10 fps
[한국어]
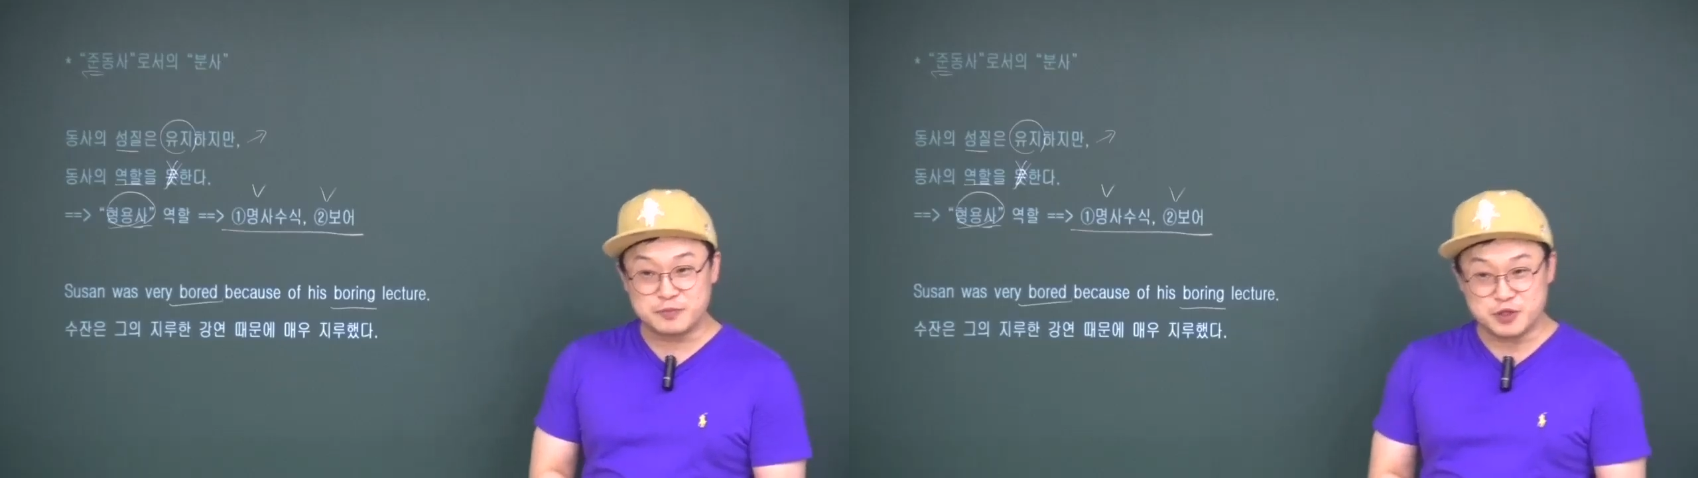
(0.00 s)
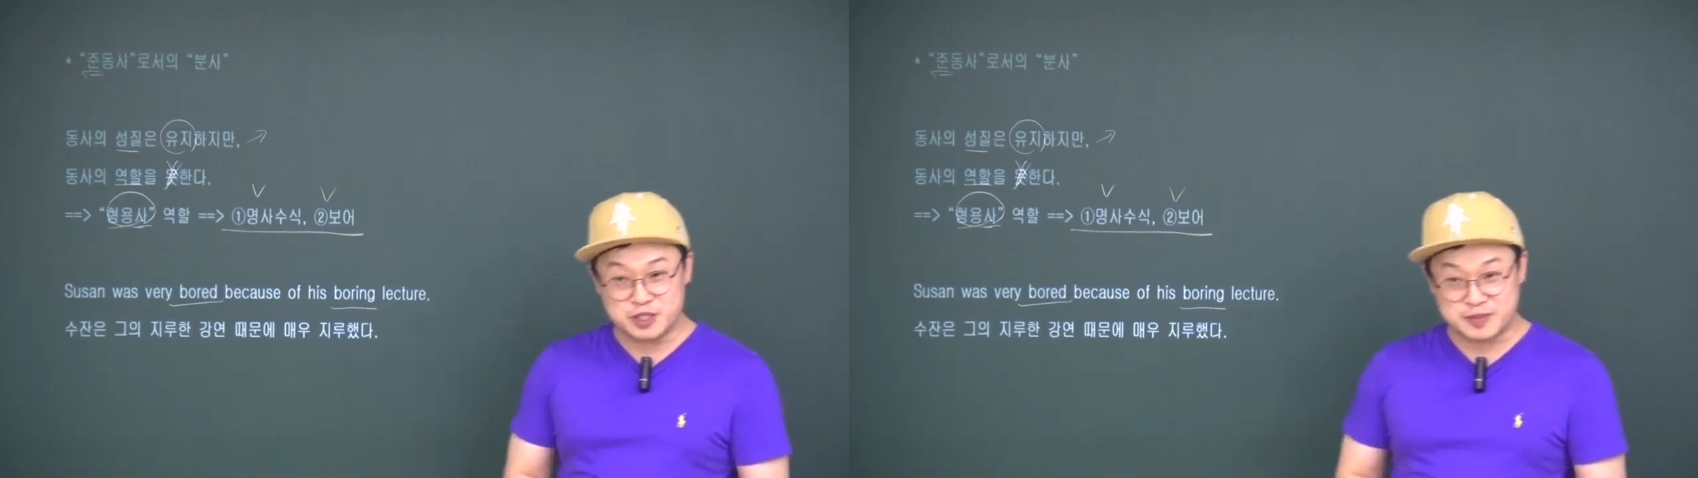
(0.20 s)

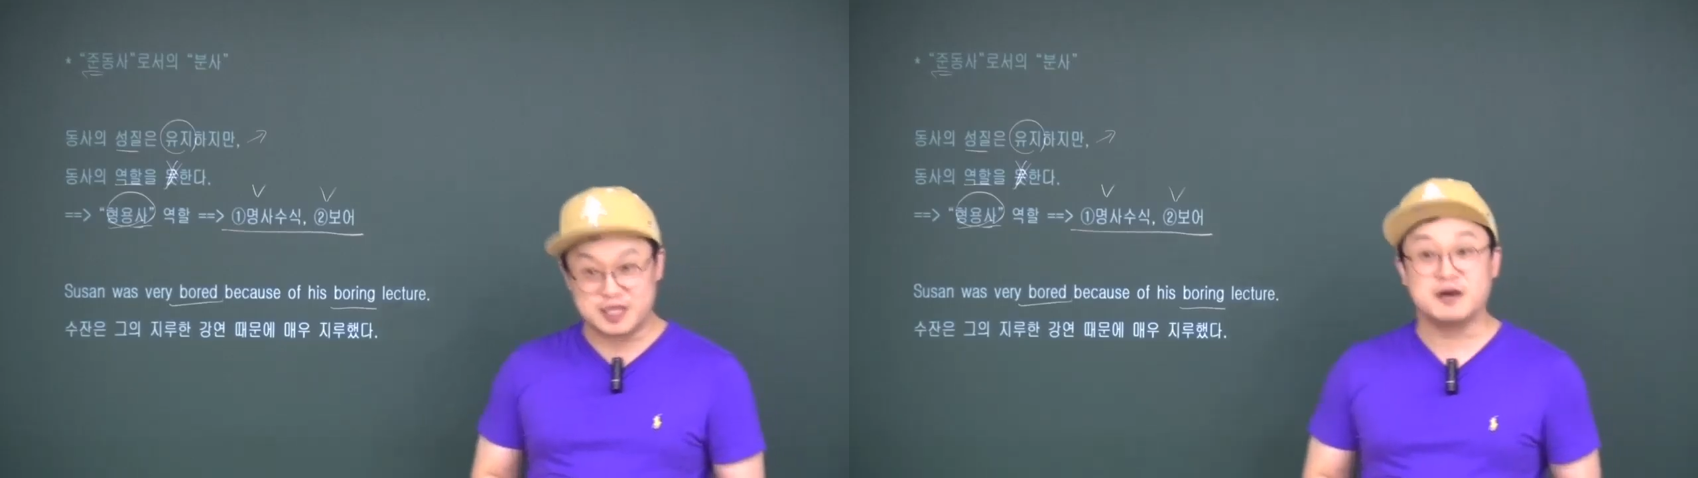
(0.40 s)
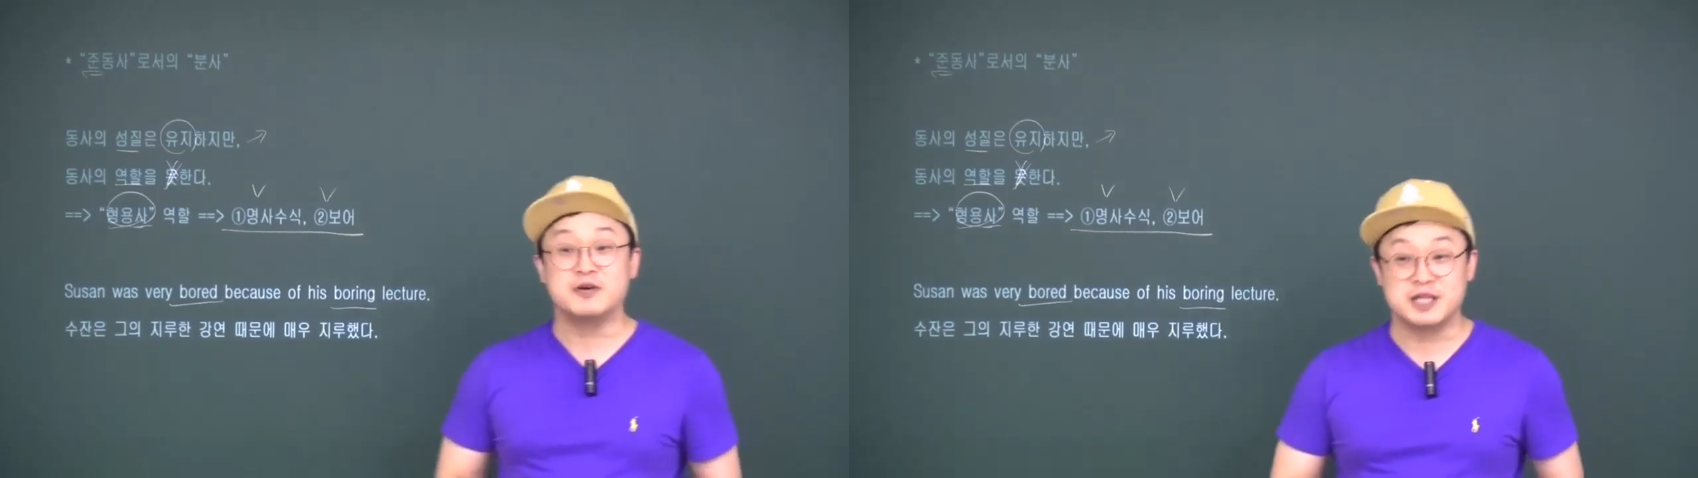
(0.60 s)
표시해봐,
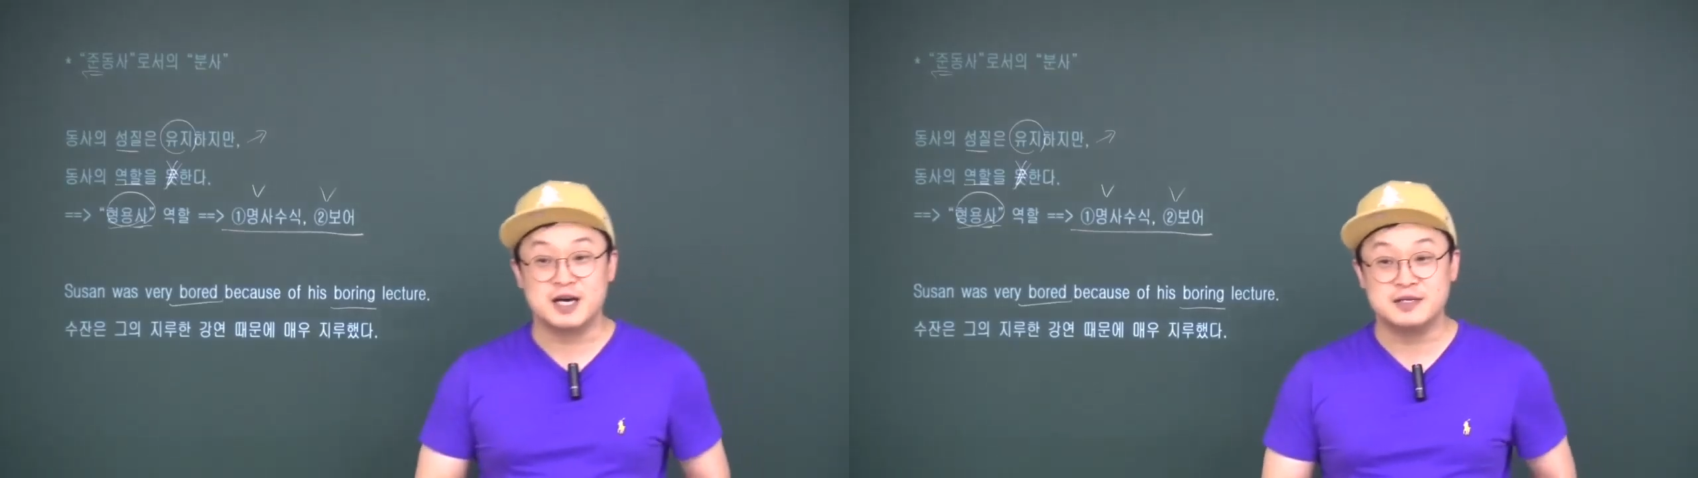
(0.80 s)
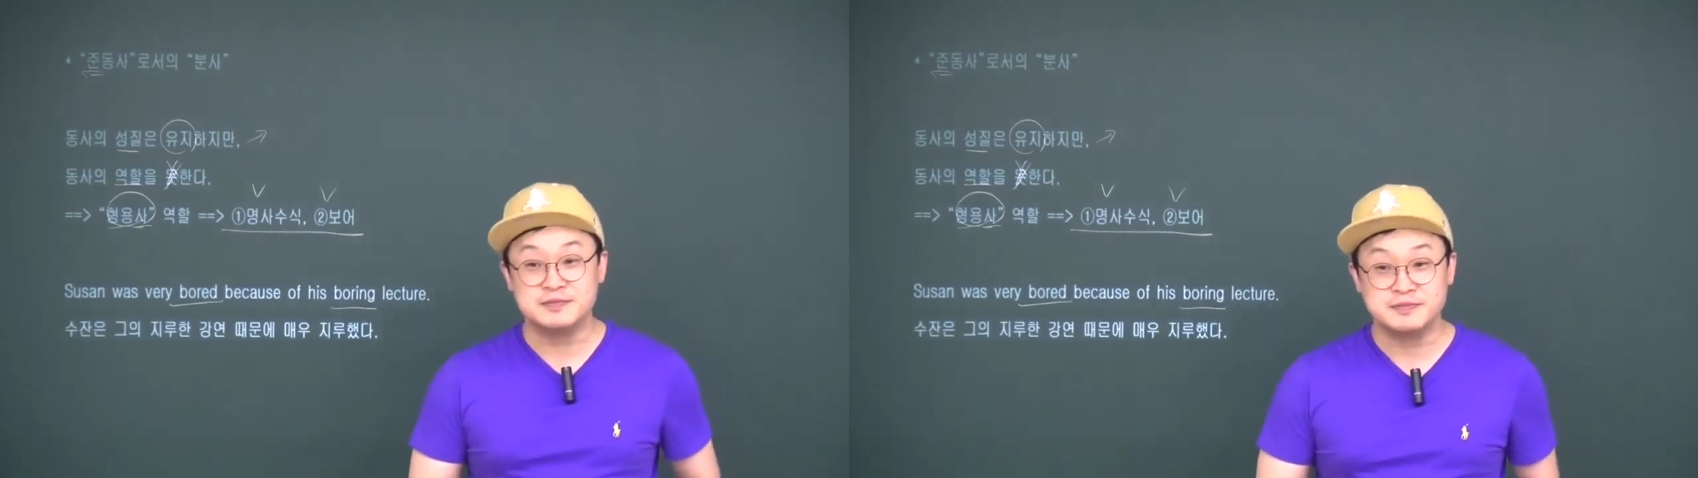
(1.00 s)
자,
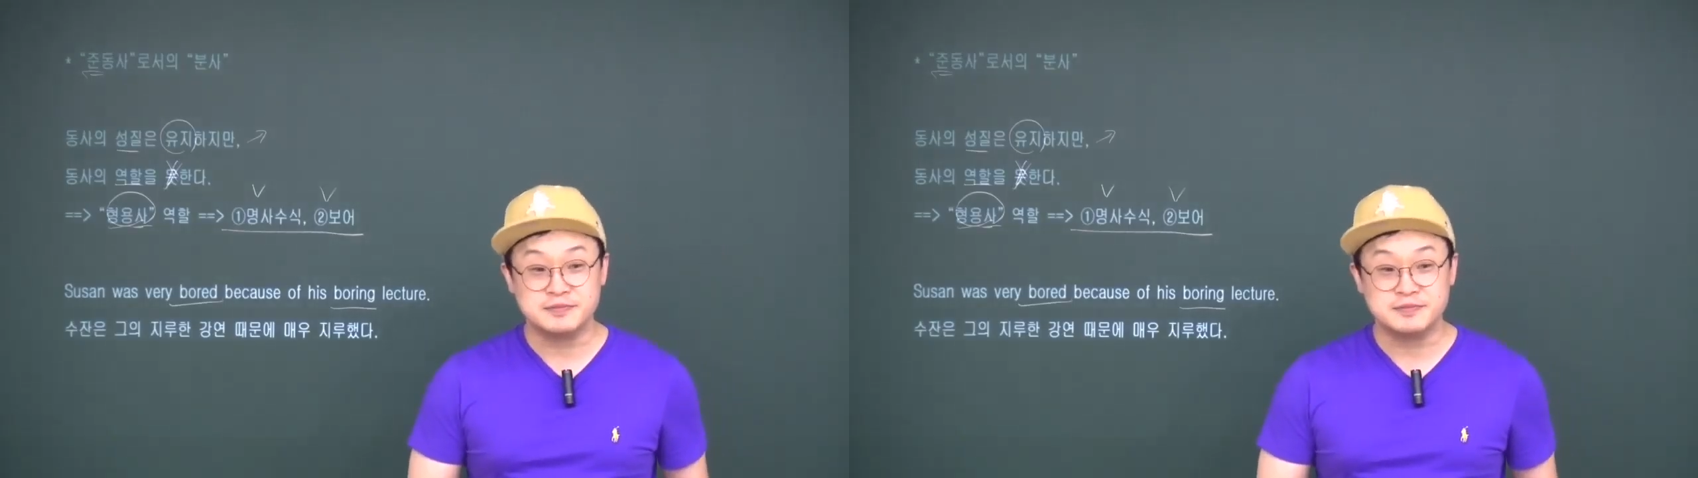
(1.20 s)
거기다.